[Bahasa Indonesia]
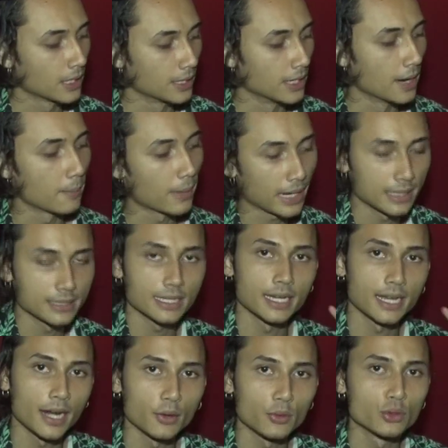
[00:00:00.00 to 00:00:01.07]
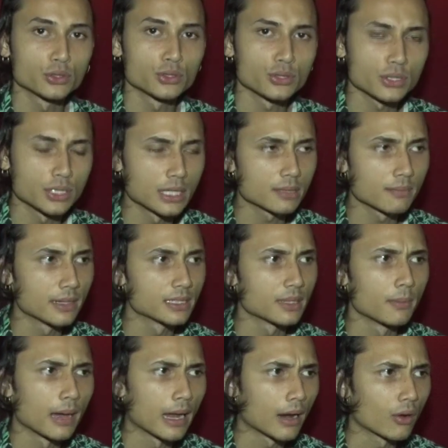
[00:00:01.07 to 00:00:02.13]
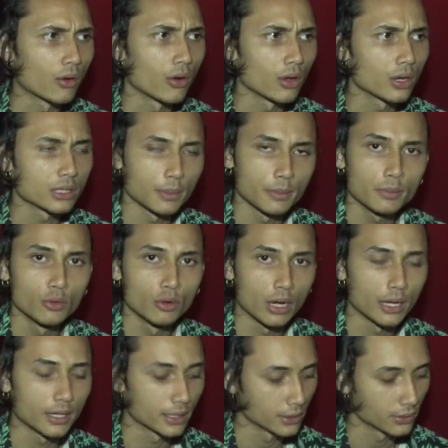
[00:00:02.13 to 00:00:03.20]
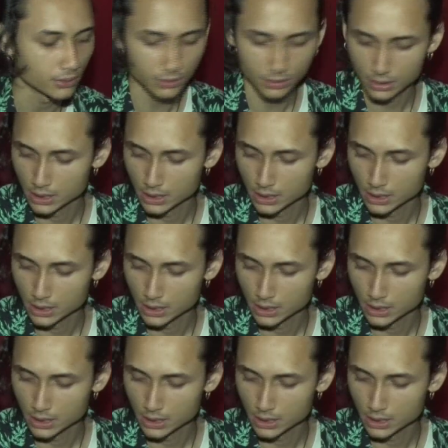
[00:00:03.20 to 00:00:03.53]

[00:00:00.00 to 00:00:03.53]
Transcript: dan pakai cairan khusus dia semacam alkohol tapi bukan gitu